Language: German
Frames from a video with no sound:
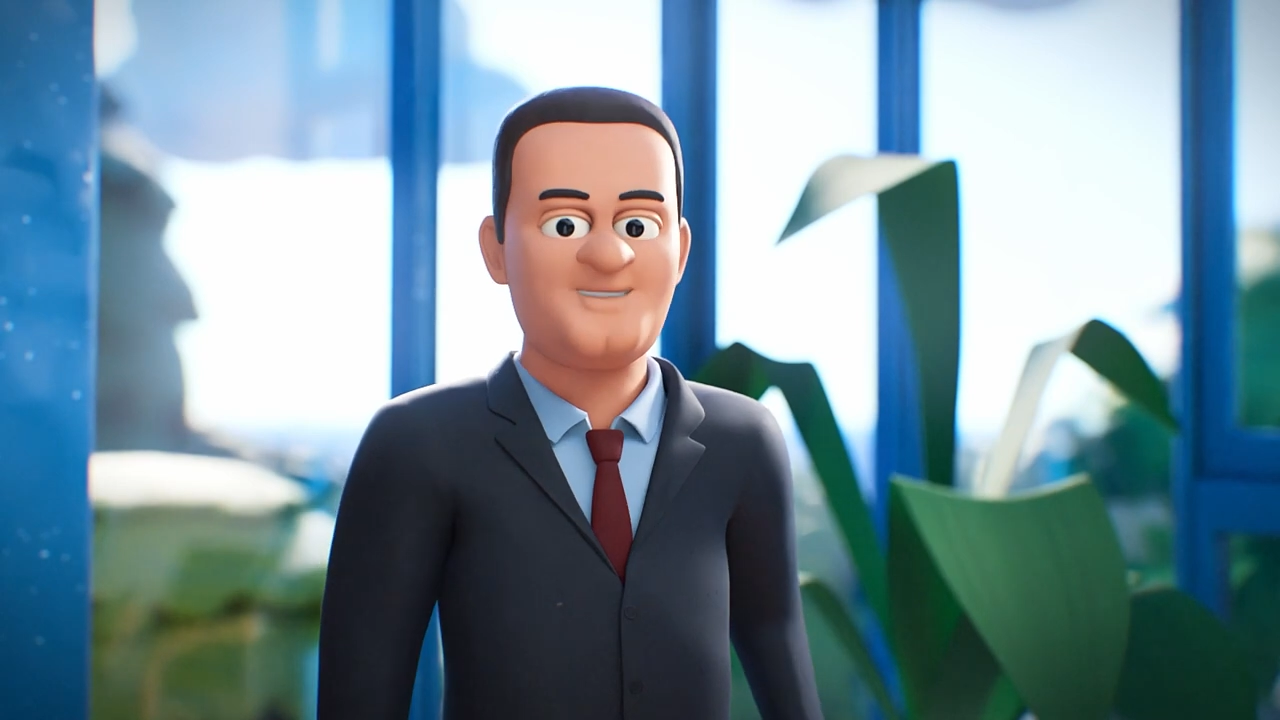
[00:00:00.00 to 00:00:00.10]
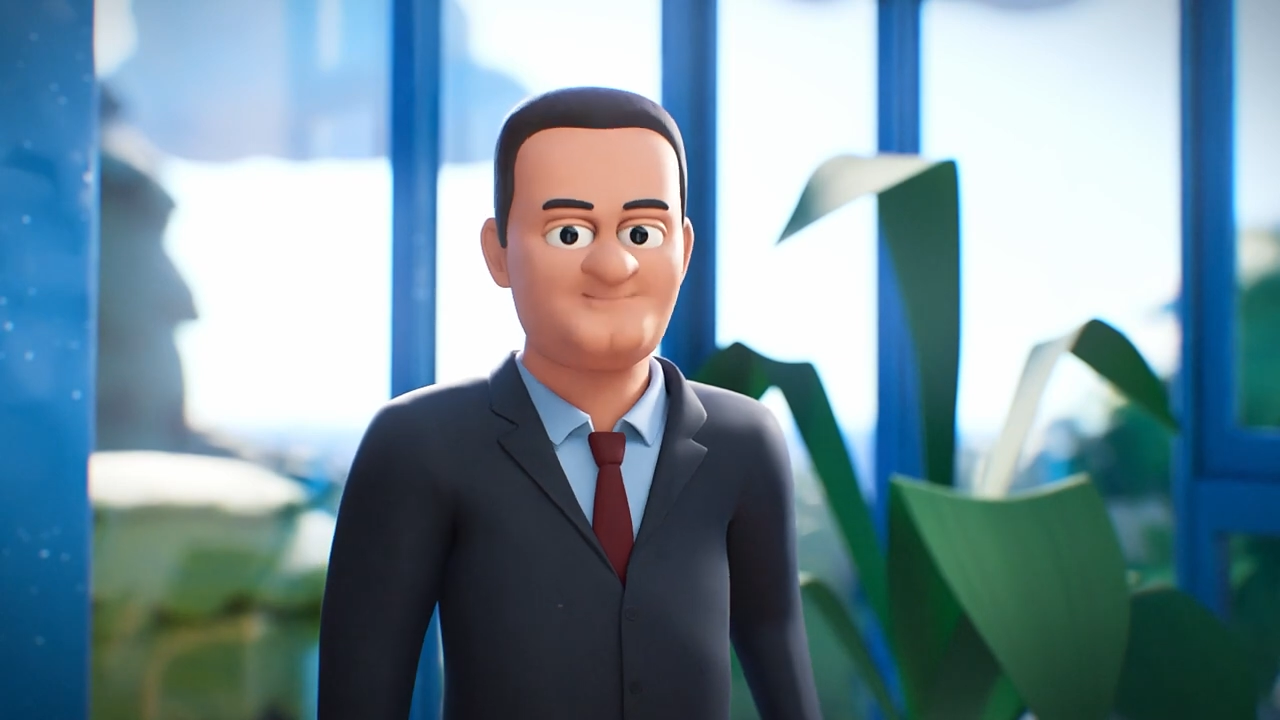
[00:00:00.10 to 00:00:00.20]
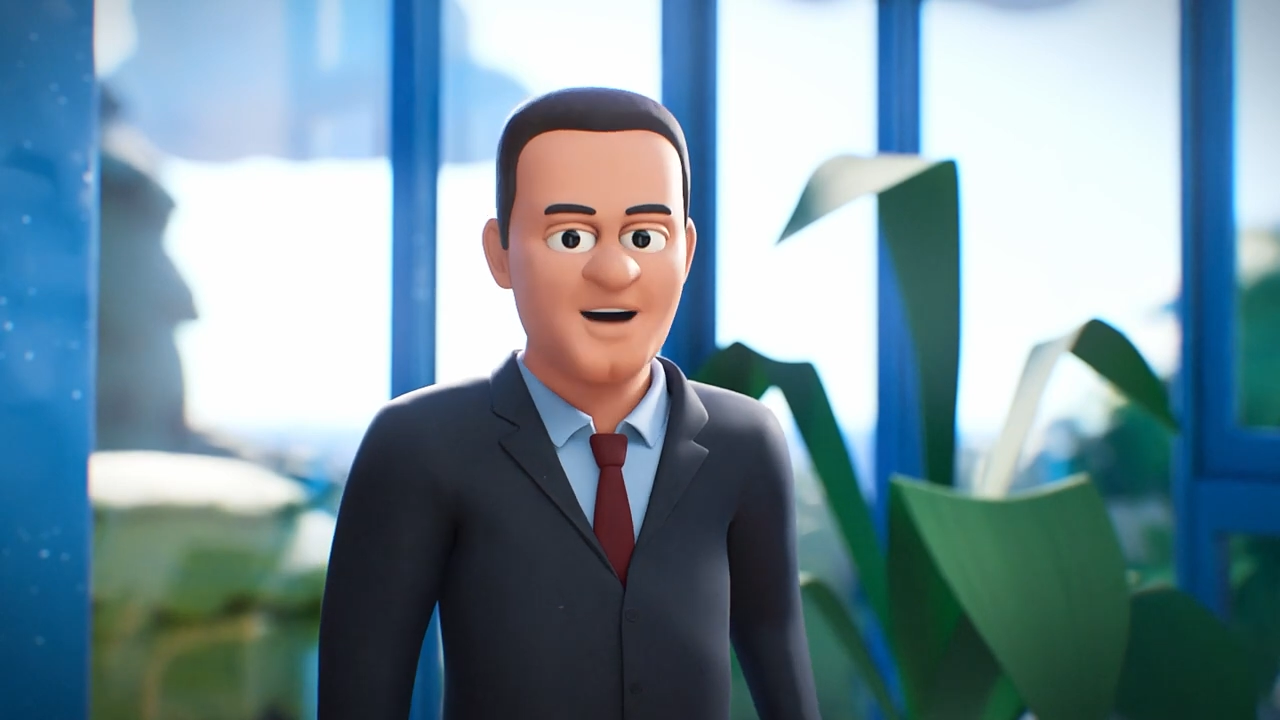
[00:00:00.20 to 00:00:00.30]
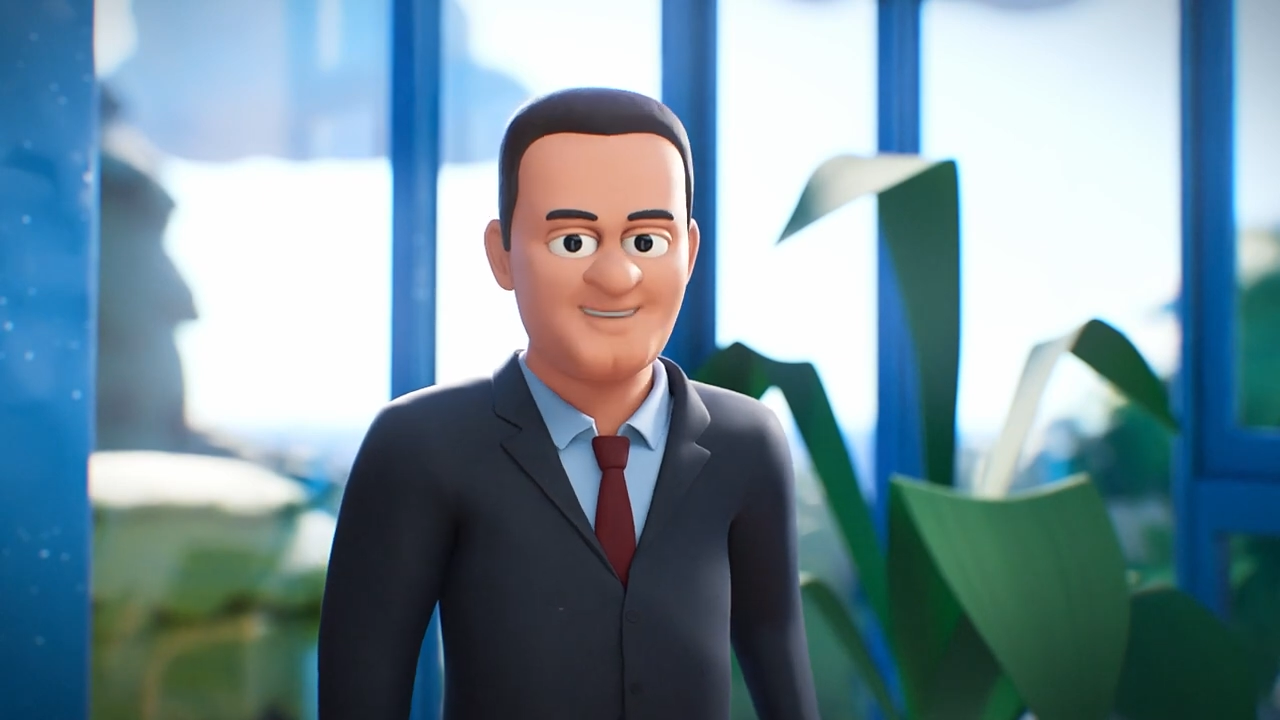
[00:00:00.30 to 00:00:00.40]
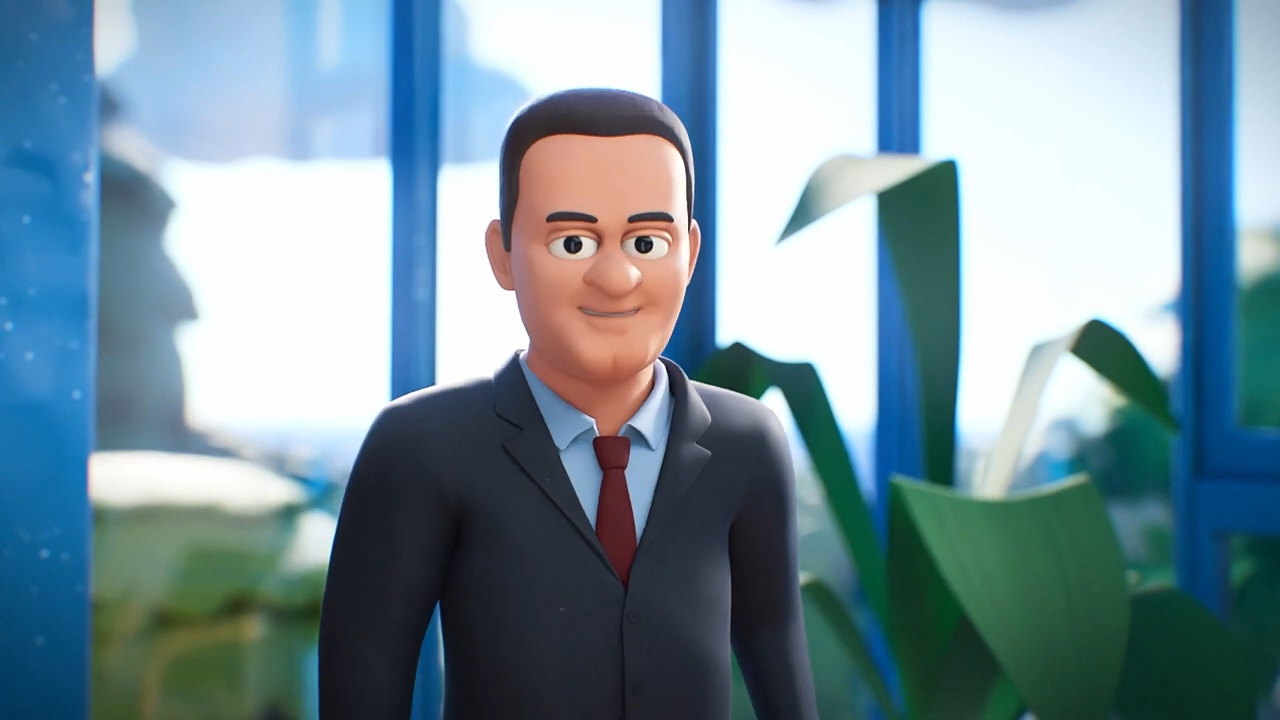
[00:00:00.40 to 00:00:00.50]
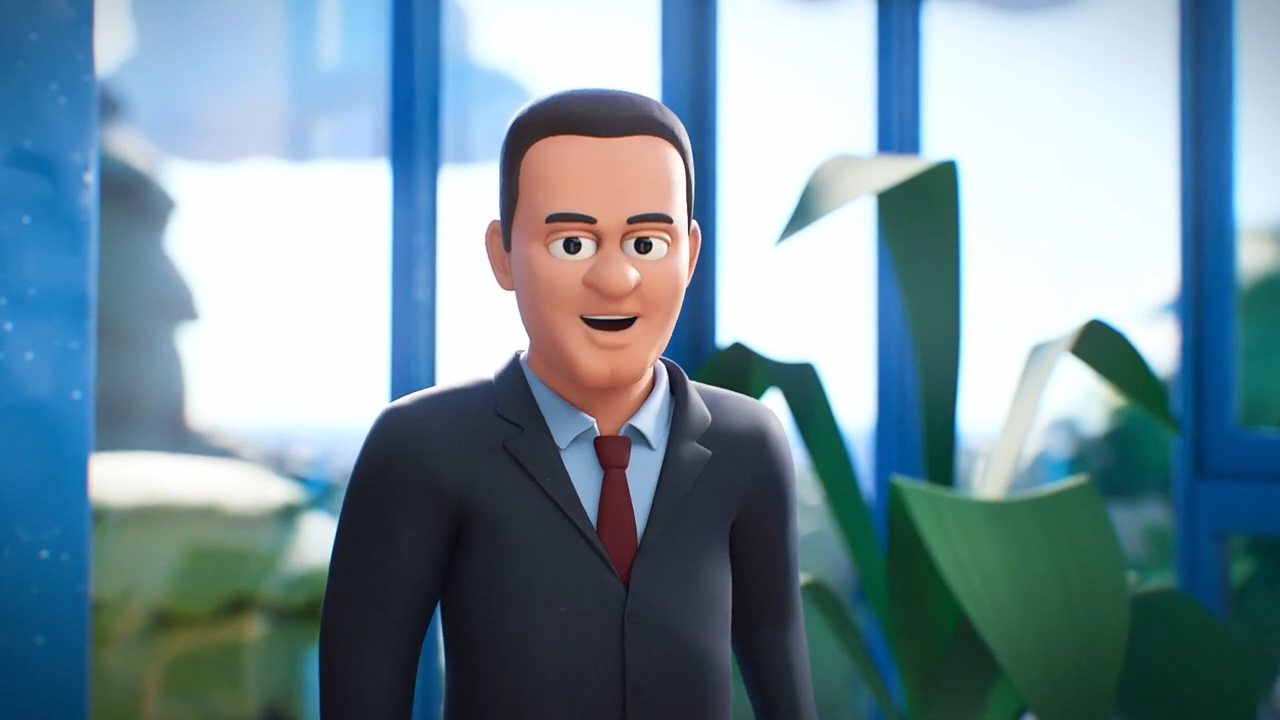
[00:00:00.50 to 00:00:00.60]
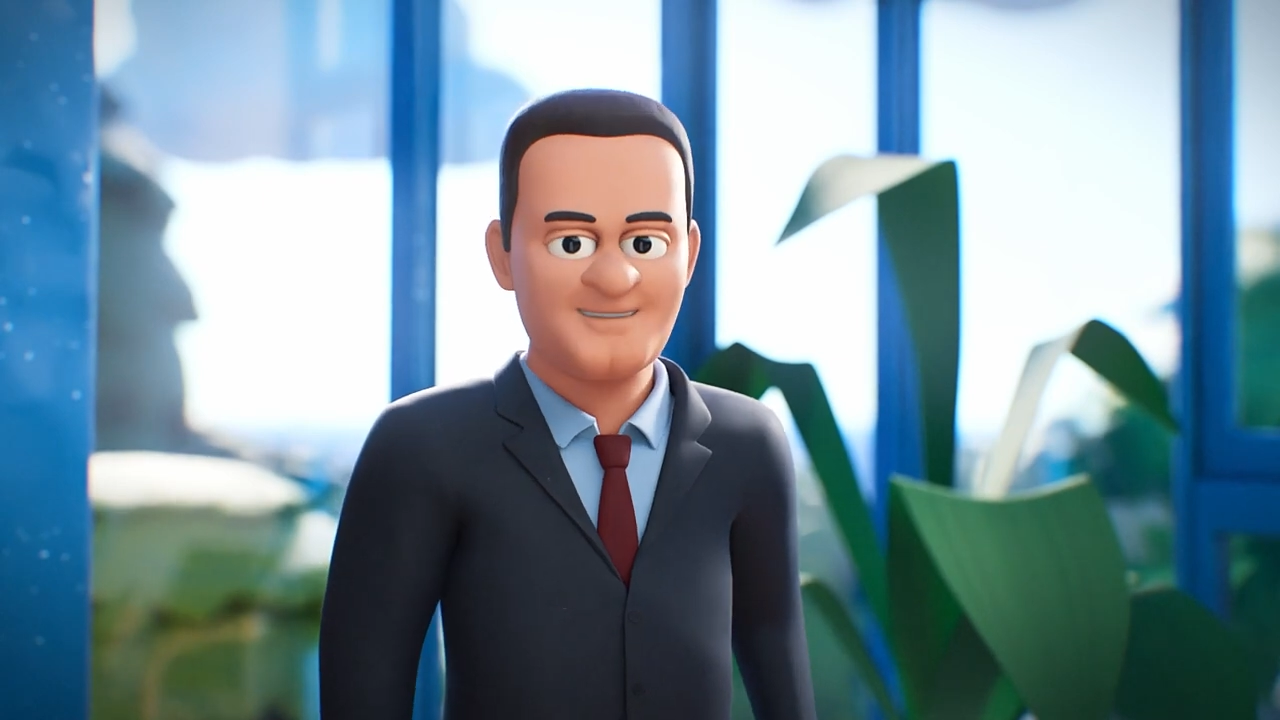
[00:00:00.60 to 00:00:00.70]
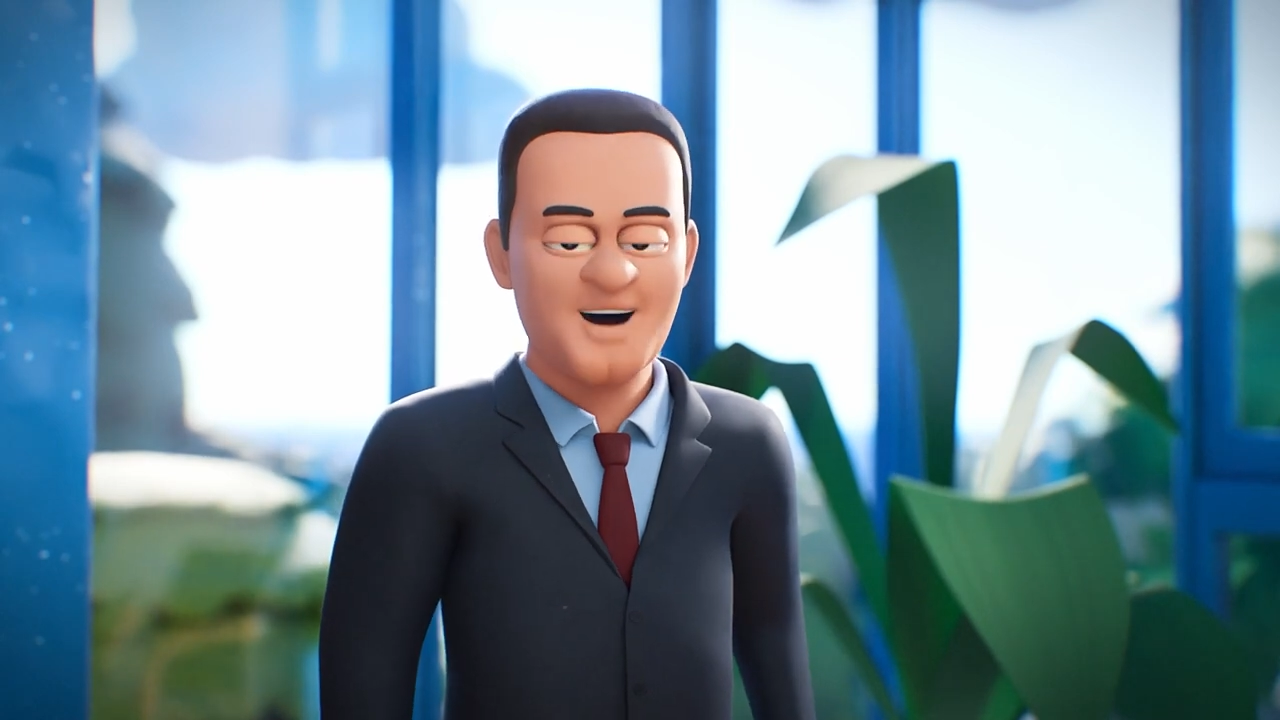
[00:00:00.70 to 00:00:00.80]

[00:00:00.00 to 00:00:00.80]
und entspannte